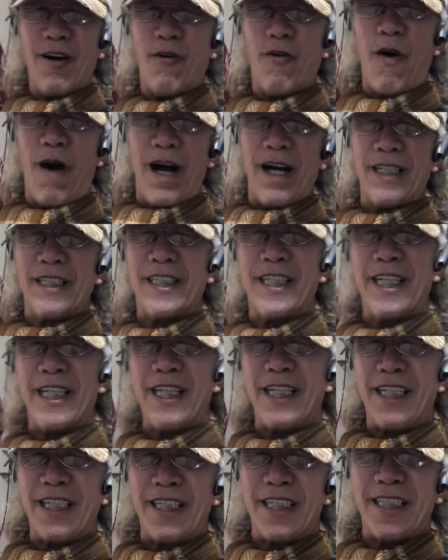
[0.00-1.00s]
皇
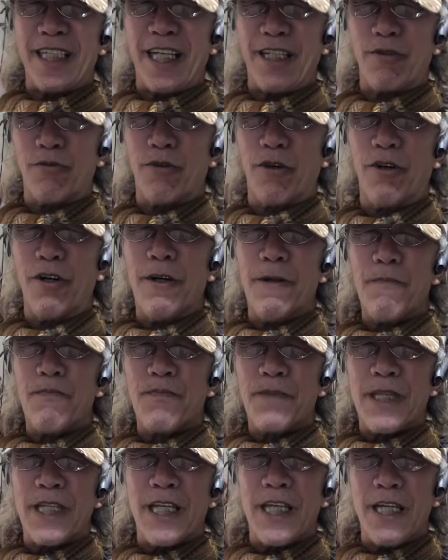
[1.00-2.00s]
帝，也就是说，
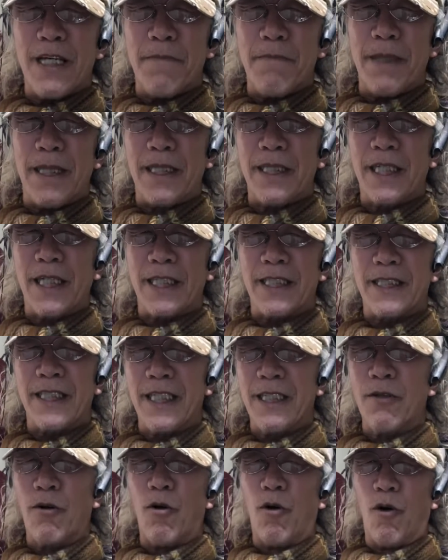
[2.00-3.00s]
你们的
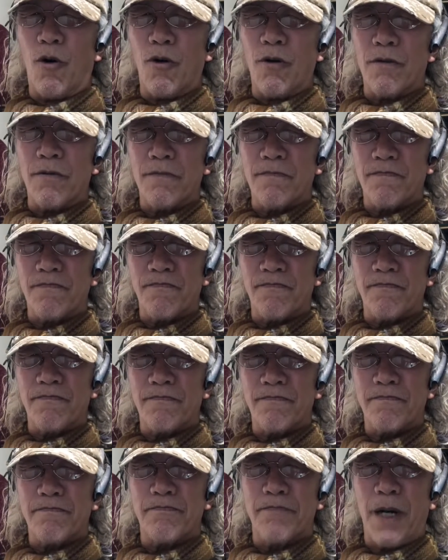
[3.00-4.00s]
任何，
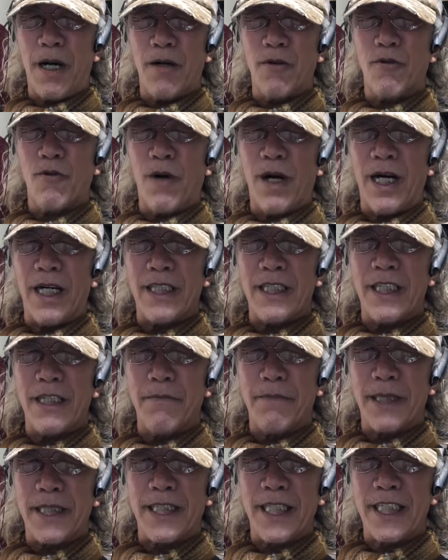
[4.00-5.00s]
包括你
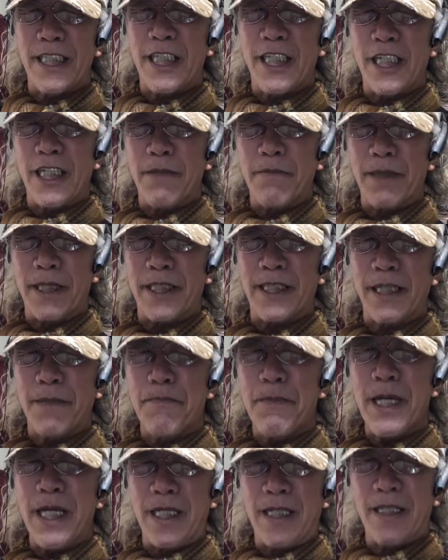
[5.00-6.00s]
们的身体、你们的
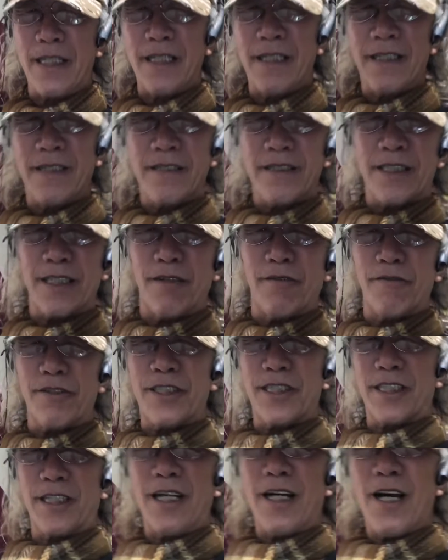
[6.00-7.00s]
生命，都
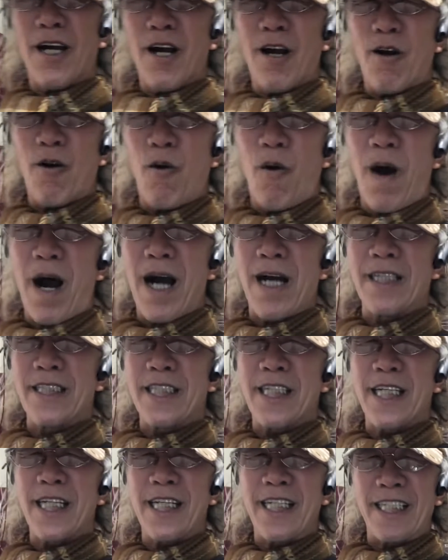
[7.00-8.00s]
是
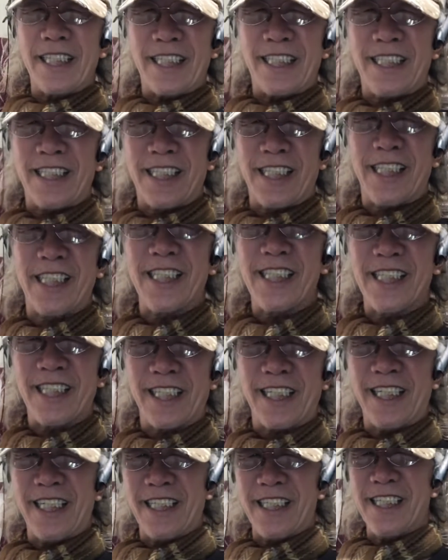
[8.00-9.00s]
皇帝赐
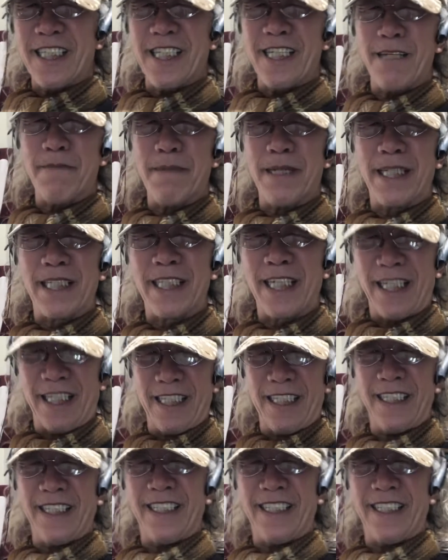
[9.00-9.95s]
给你们的。